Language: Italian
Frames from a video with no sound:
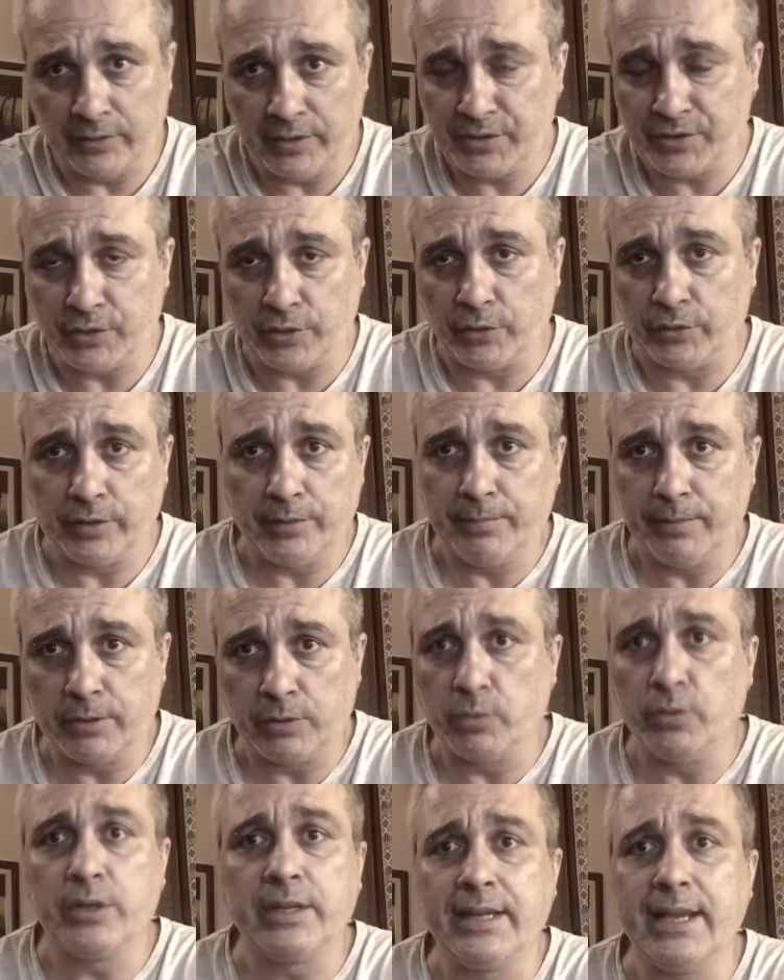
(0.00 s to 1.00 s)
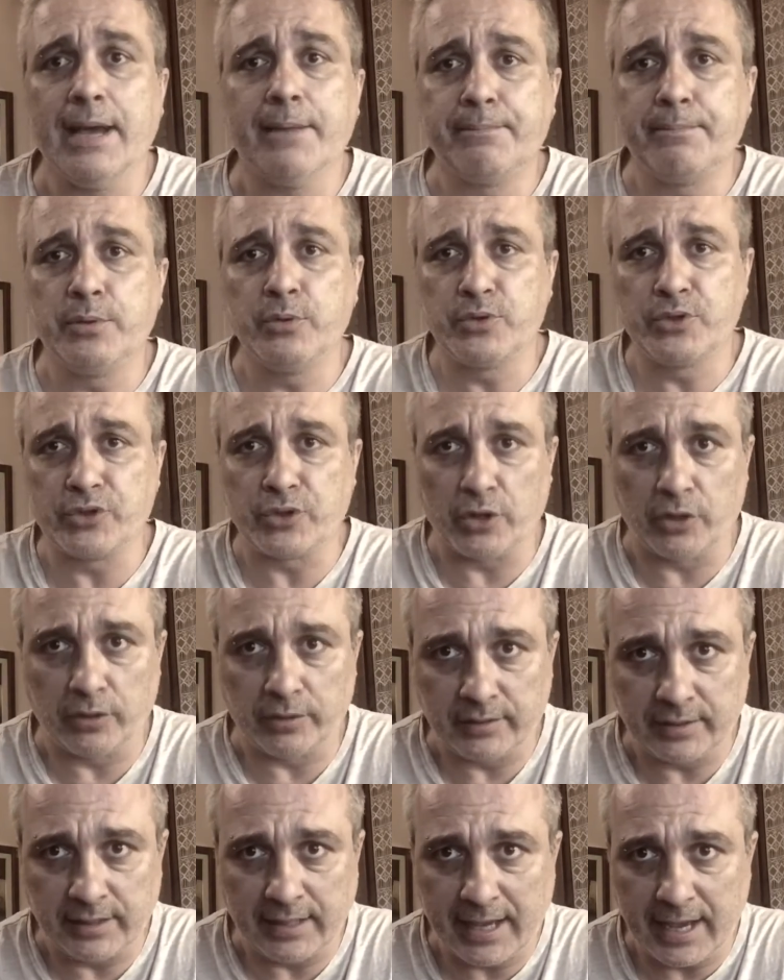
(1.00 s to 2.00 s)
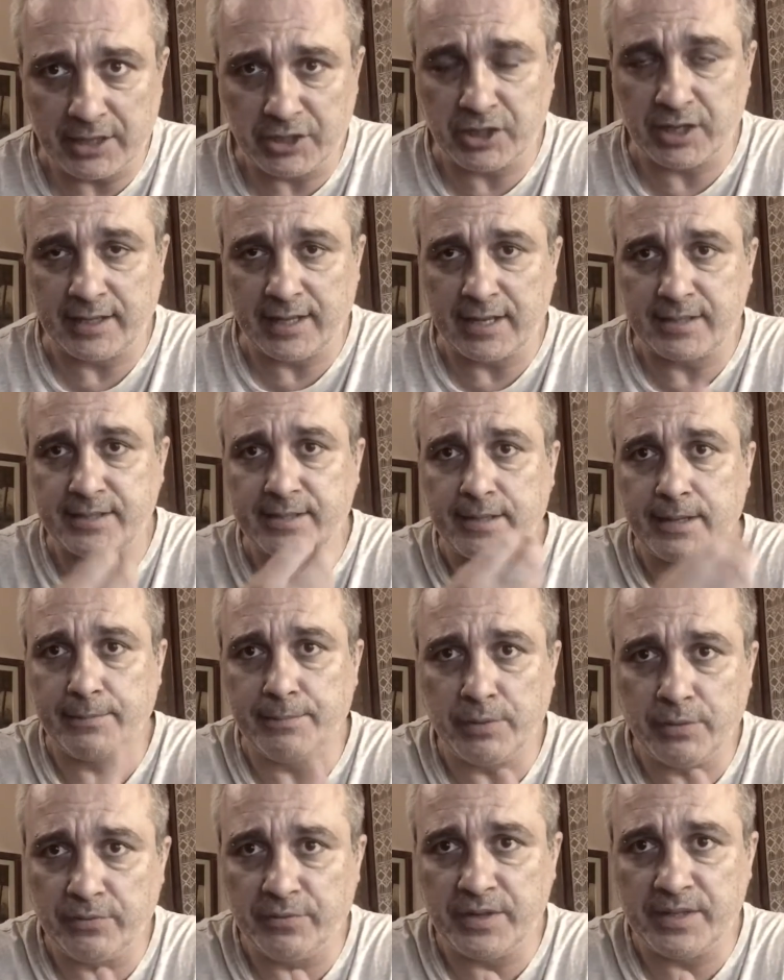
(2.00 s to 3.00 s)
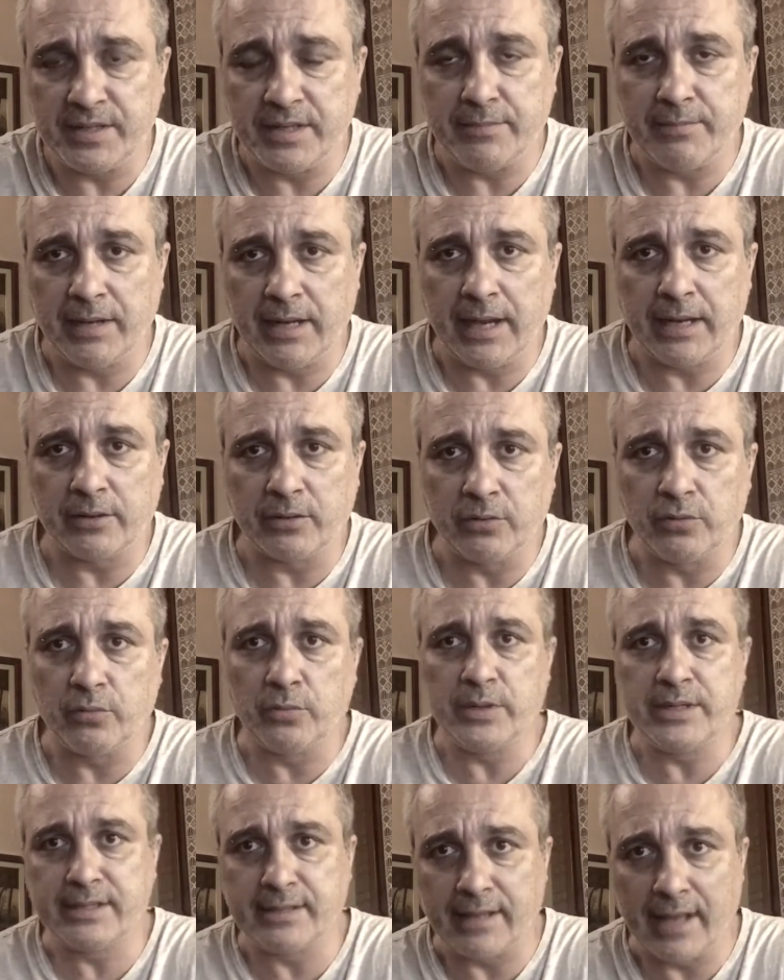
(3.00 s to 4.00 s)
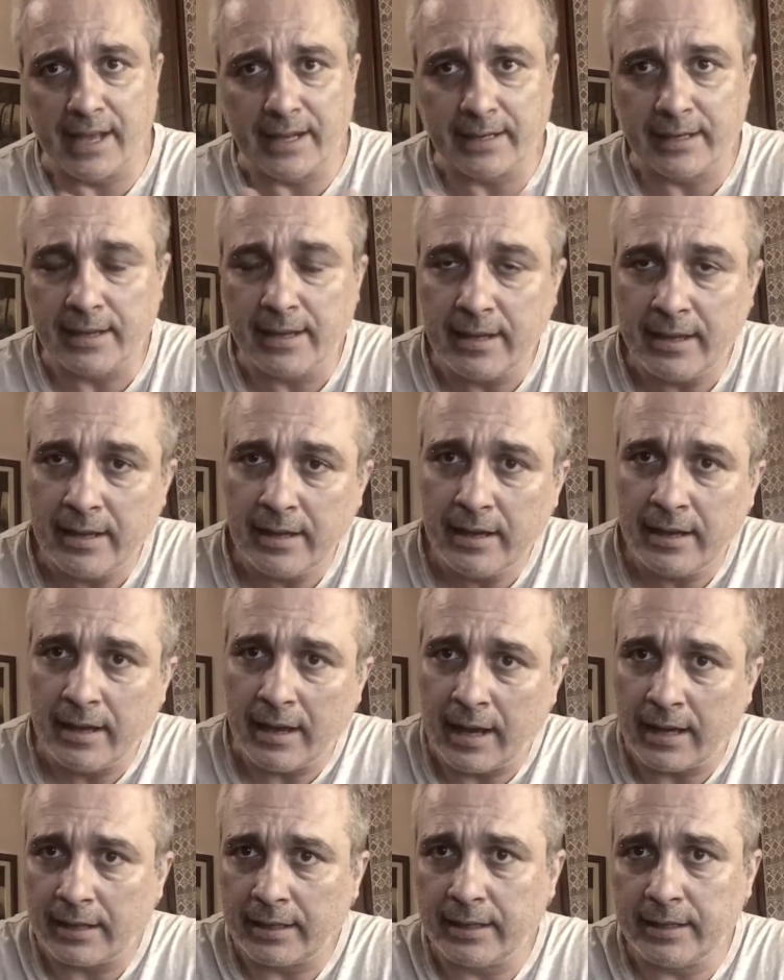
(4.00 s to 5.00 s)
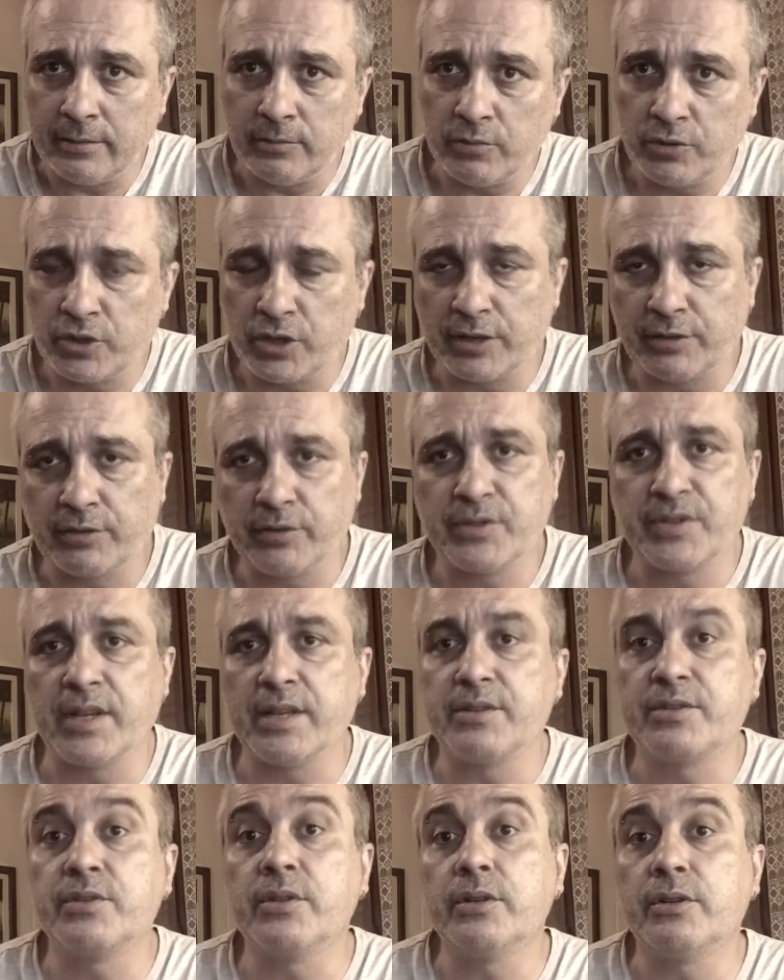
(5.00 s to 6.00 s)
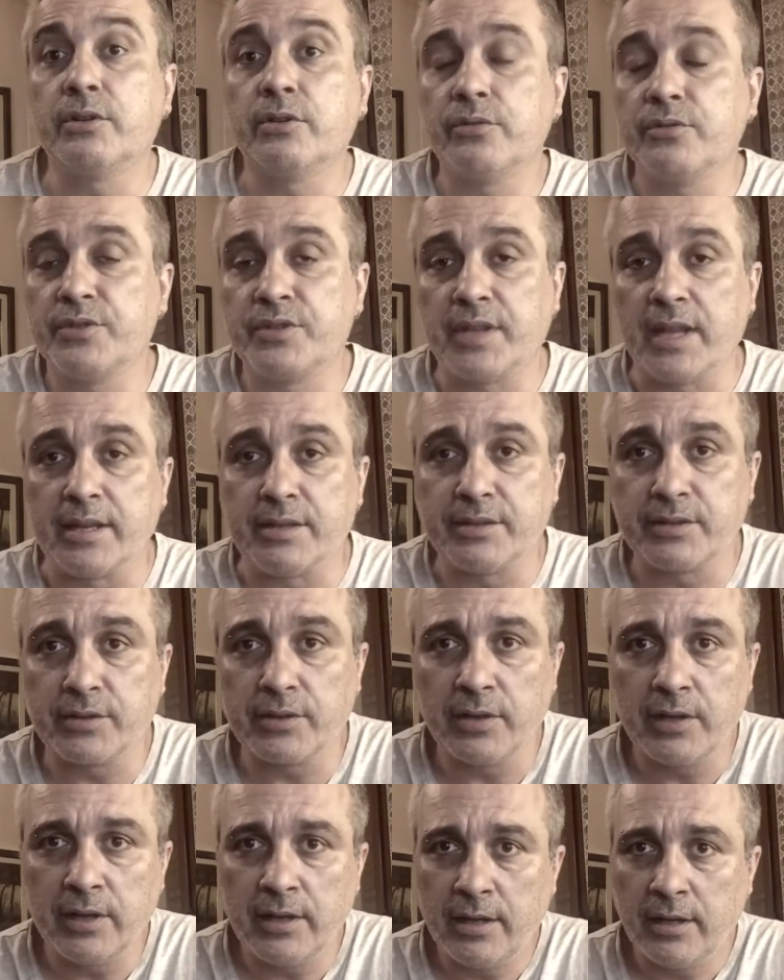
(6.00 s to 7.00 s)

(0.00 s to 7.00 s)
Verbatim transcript: dei soldi, per cui chi ha più soldi riesce ad essere più visibile, a conquistare anche in un certo senso il consenso